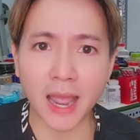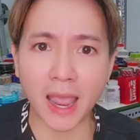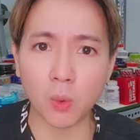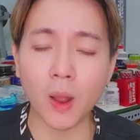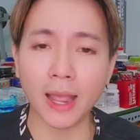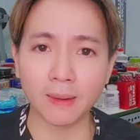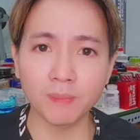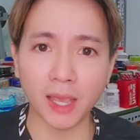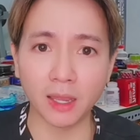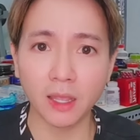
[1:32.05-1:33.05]
đàng hoàng
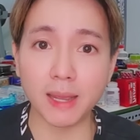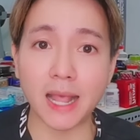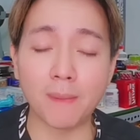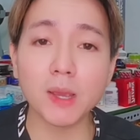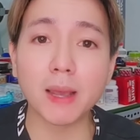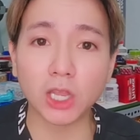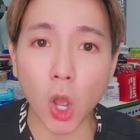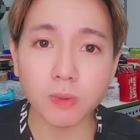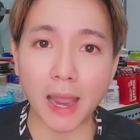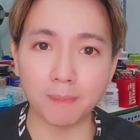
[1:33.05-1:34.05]
lắm vậy mày làm như mày
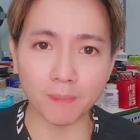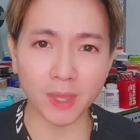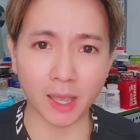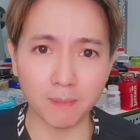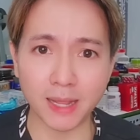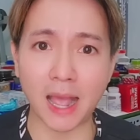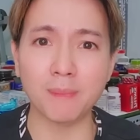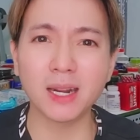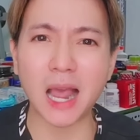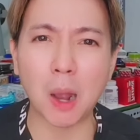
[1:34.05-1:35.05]
tốt đẹp lắm vậy mày
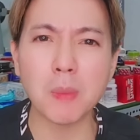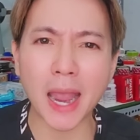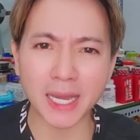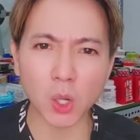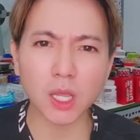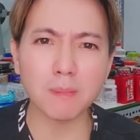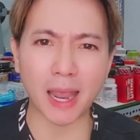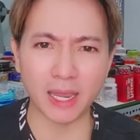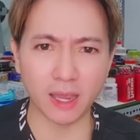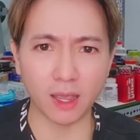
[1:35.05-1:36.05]
làm như là không ai nói tới
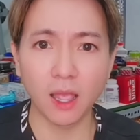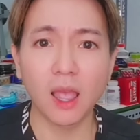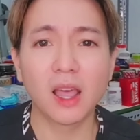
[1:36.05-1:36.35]
mày vậy